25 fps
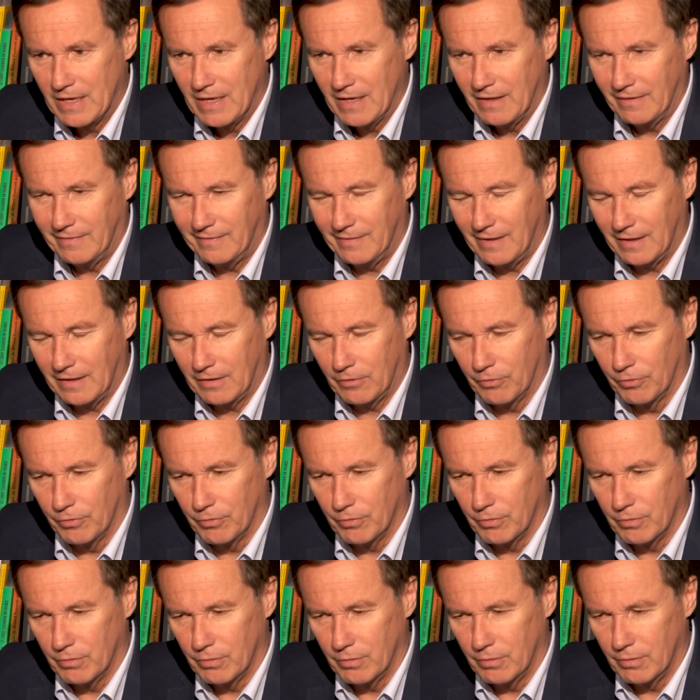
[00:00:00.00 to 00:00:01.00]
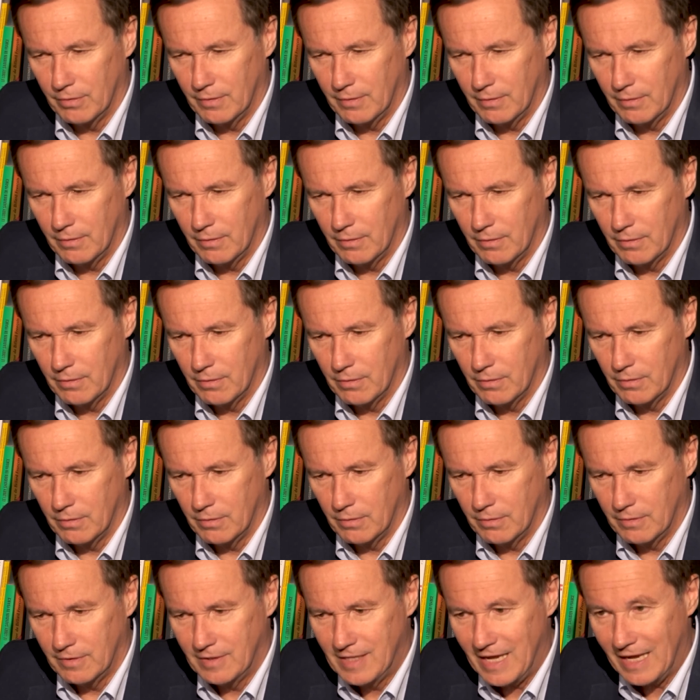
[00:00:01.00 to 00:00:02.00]
C'est que
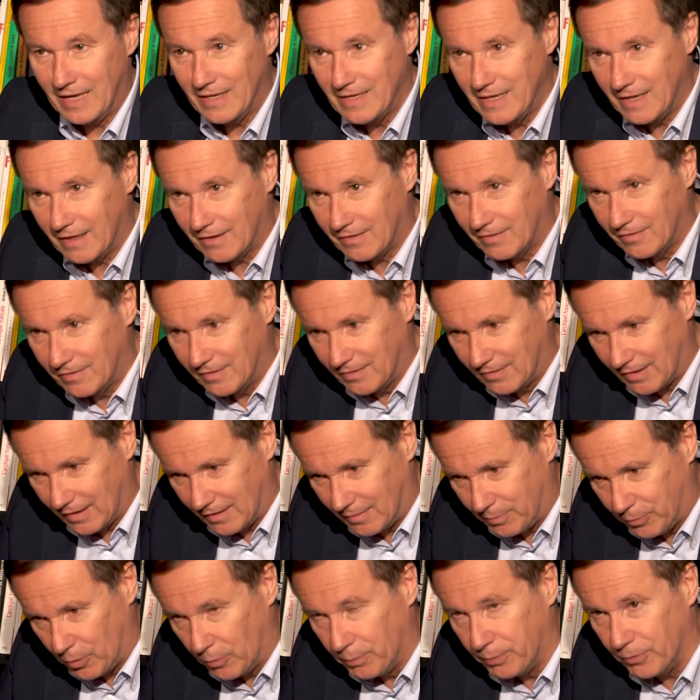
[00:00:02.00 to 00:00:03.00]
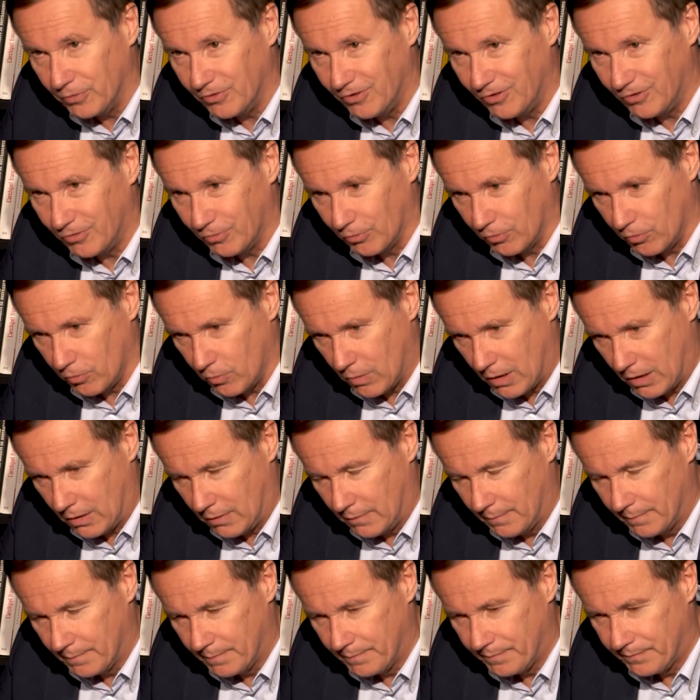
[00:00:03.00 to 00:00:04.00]
derrière cette proposition de loi,
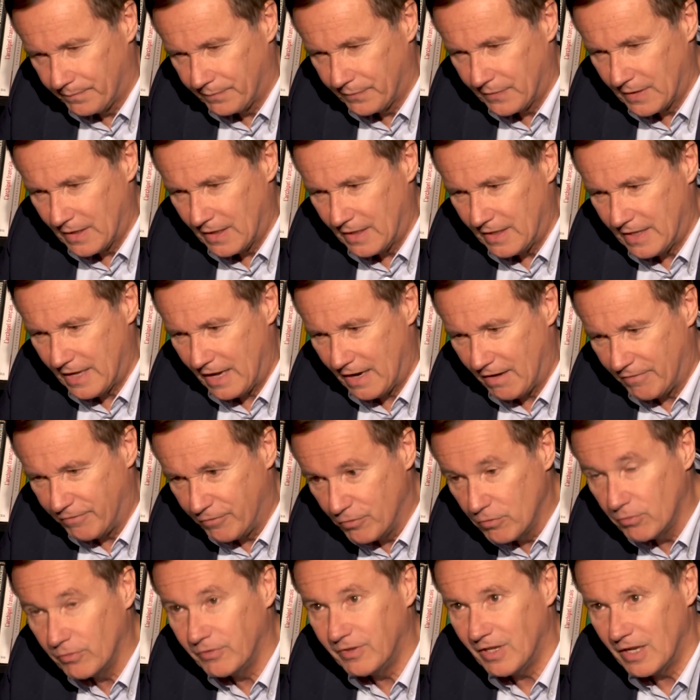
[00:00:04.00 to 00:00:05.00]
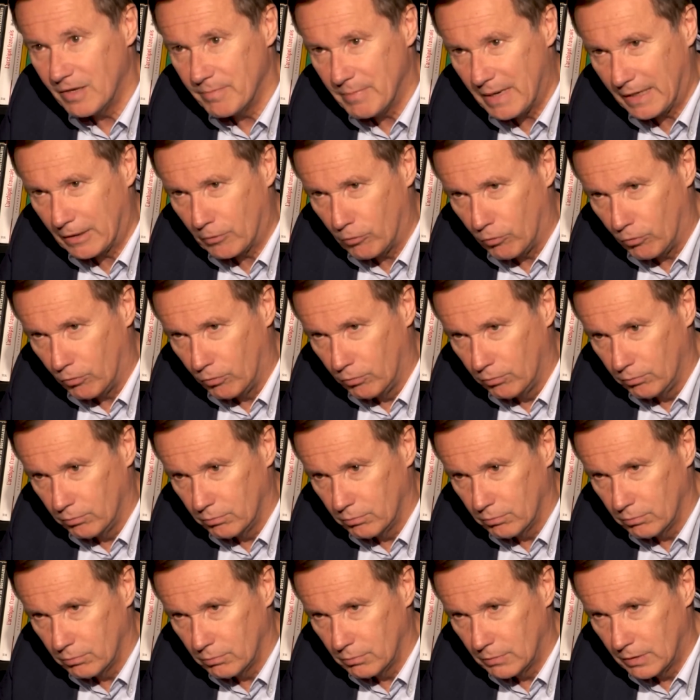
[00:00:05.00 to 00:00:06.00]
il y a la volonté de Macron
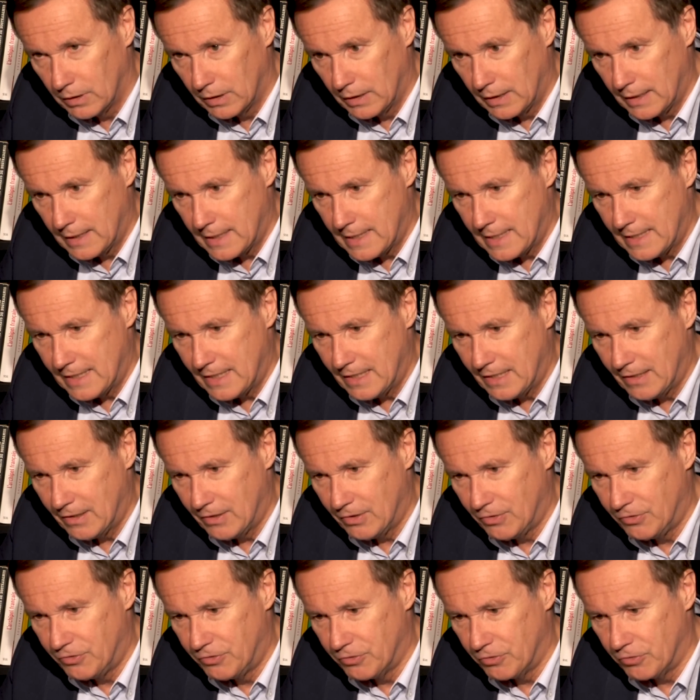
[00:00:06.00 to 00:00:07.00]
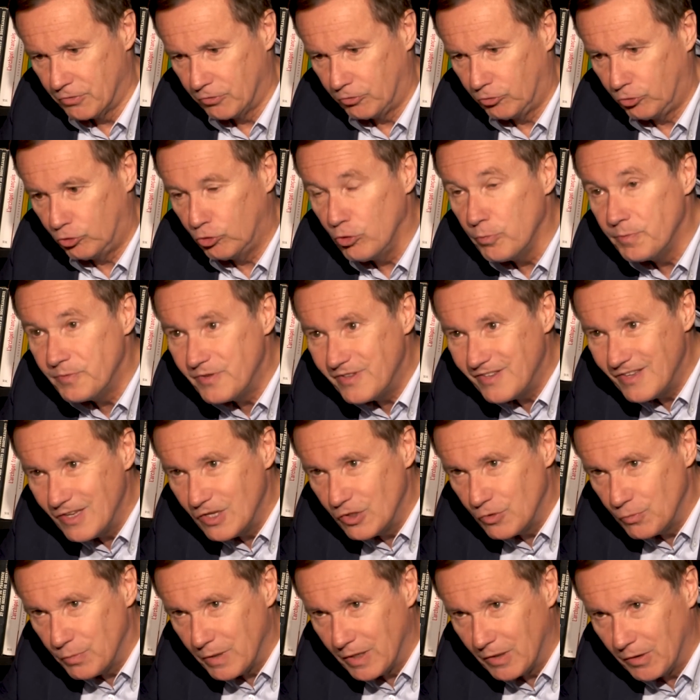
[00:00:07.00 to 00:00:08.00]
de
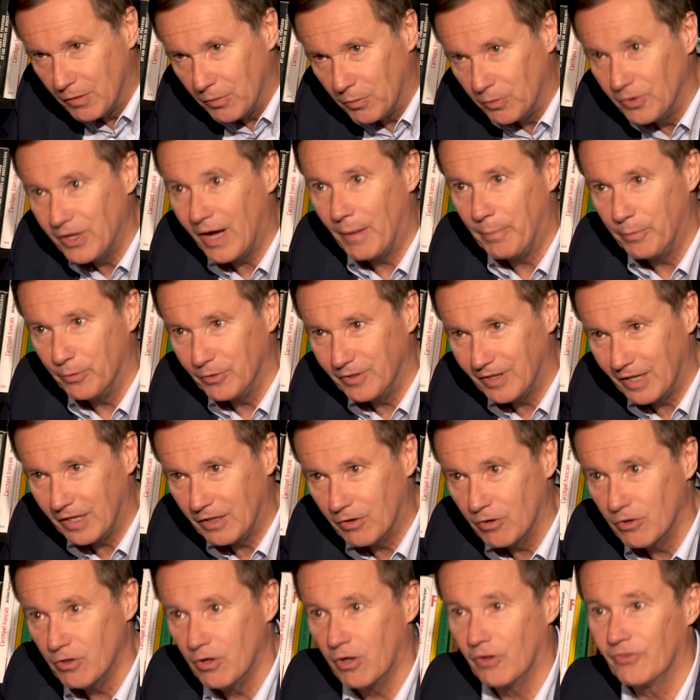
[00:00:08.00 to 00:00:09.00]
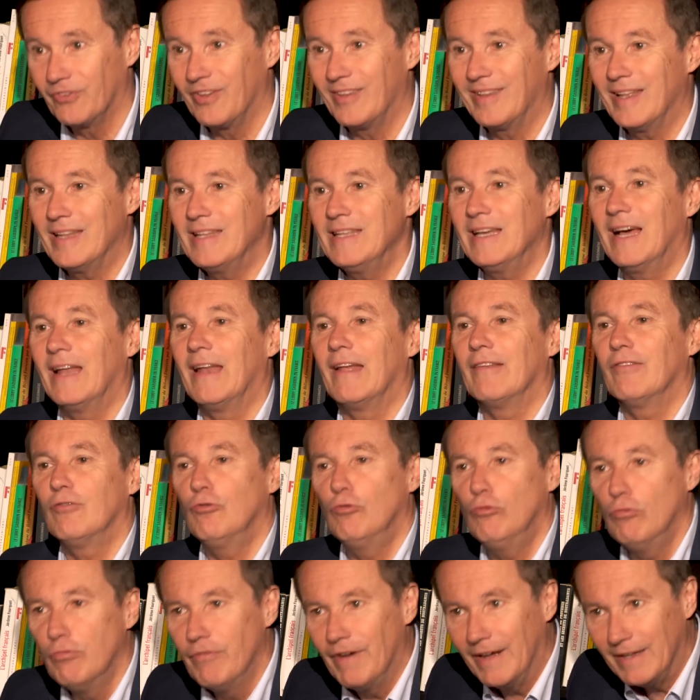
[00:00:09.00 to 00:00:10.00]
substituer au drapeau tricolore, c'est-à-dire à la
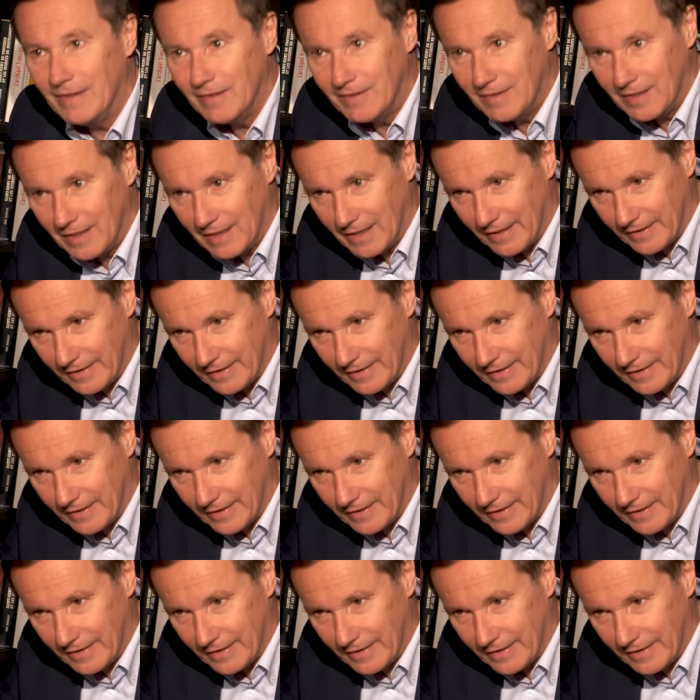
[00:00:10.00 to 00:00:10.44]
souveraineté de la